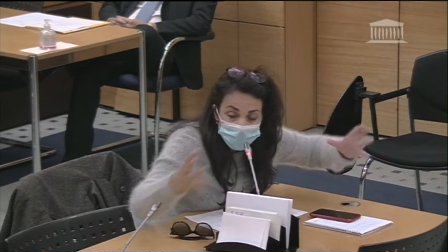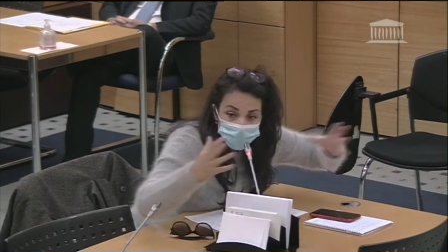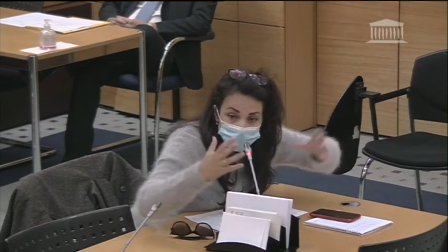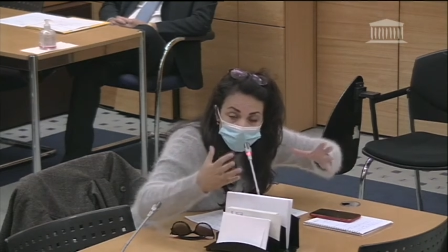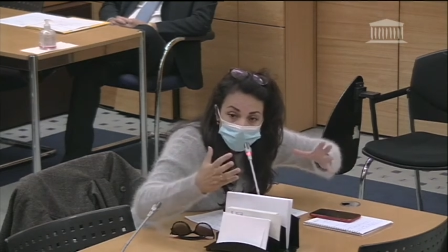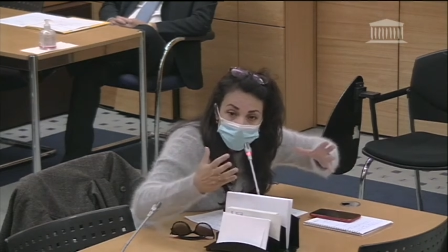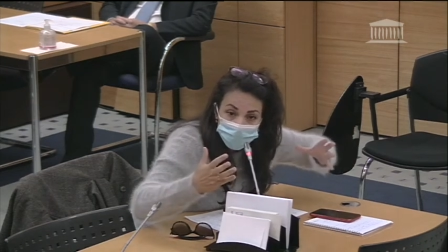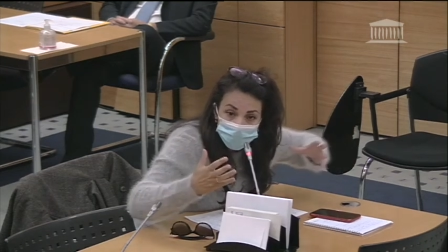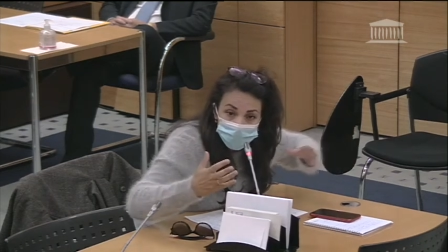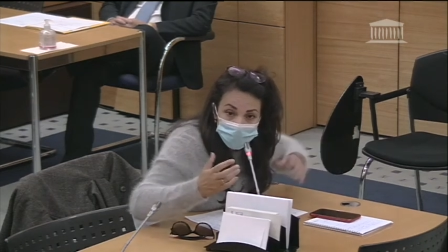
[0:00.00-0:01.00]
Et là, il va
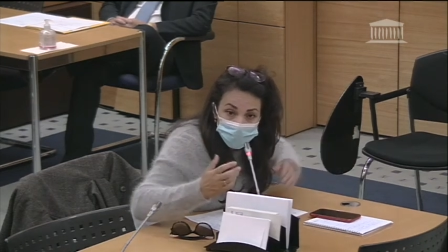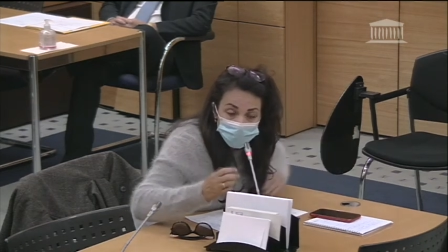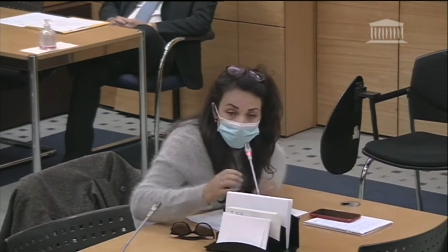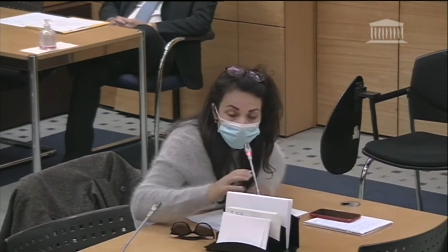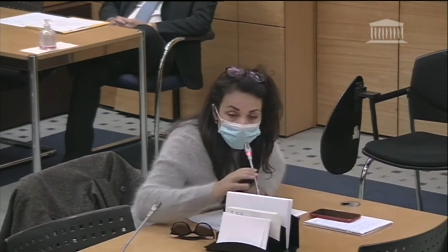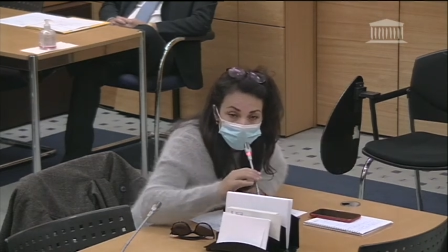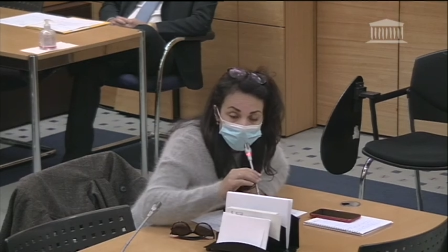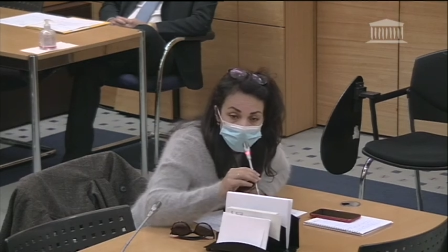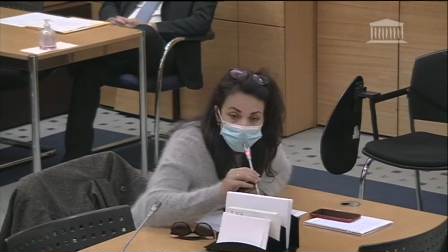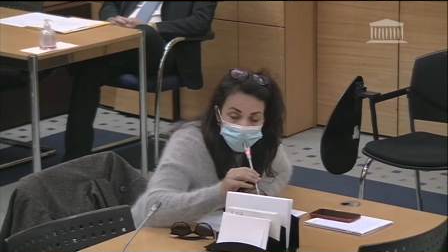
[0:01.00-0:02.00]
falloir effectivement euh,
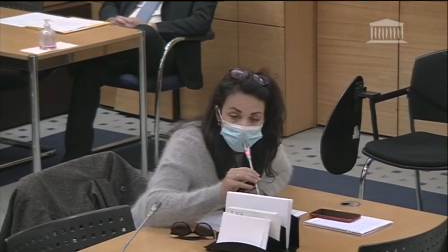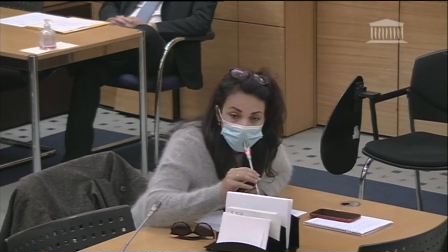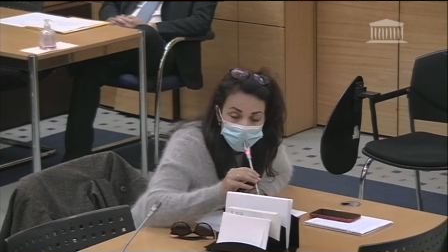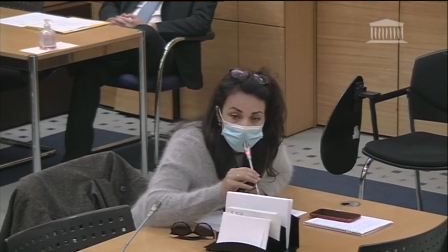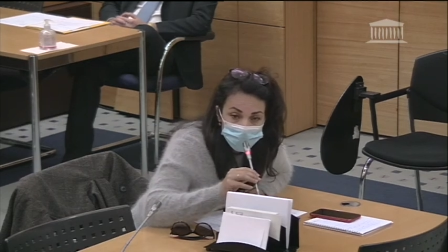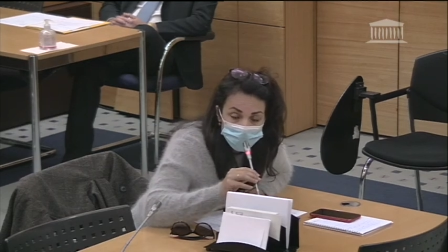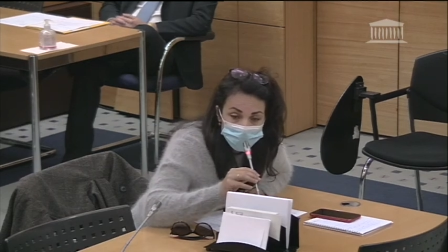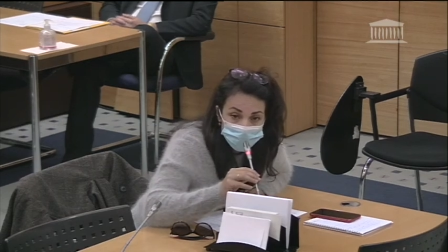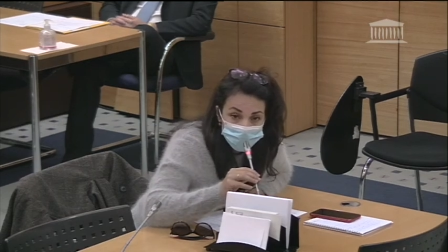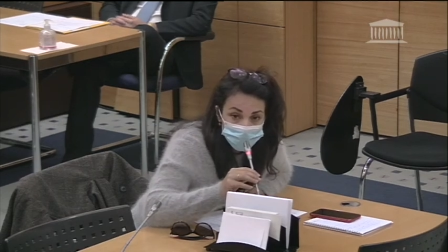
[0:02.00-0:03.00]
trouver des solutions qui soient
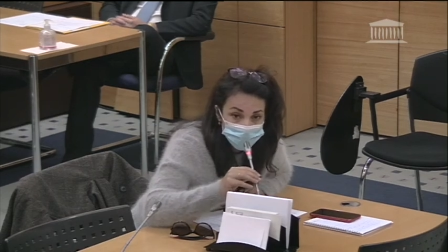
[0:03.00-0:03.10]
adaptées.